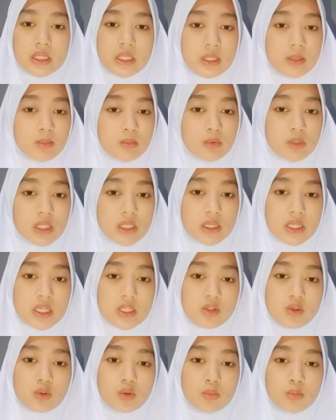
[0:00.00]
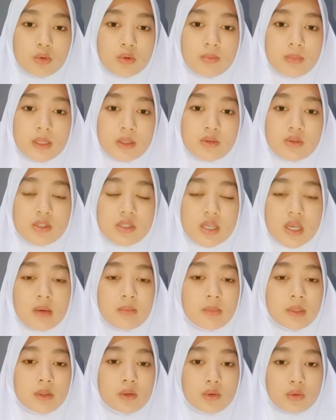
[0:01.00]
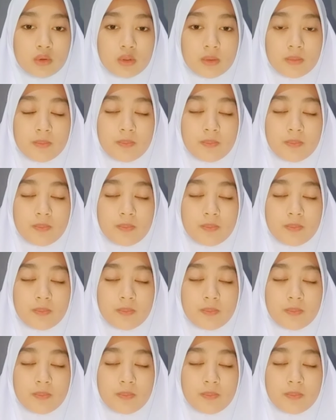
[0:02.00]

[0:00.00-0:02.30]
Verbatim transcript: imunitas tubuh manusia menurun.